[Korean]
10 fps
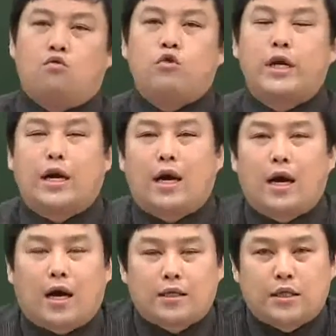
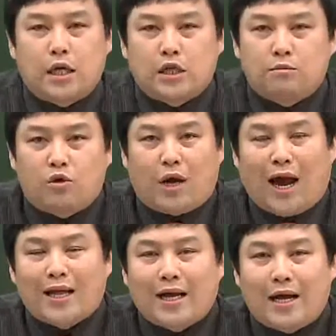우리가 제시문
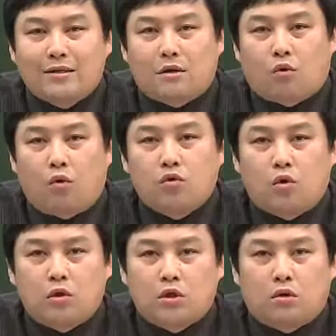가나에서
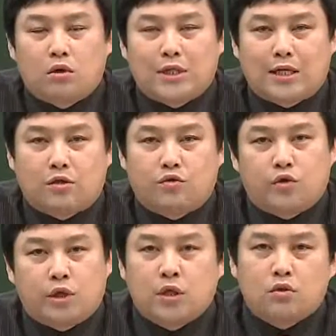공통적으로 찾을
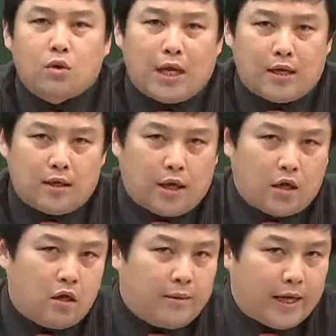수 있는 또 다른
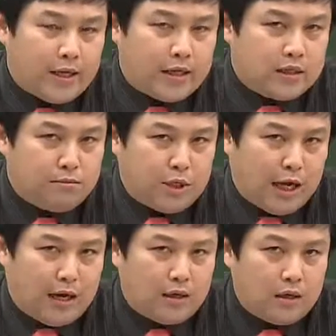개념이 하나
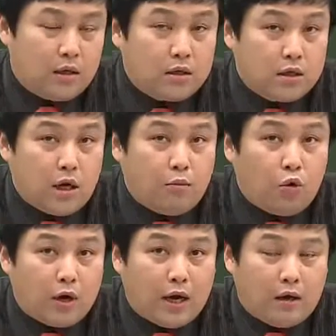있습니다. 그게
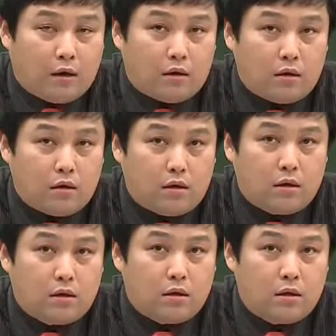뭘까요?
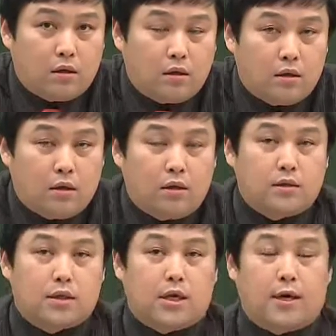
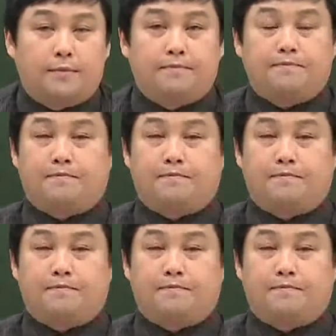자,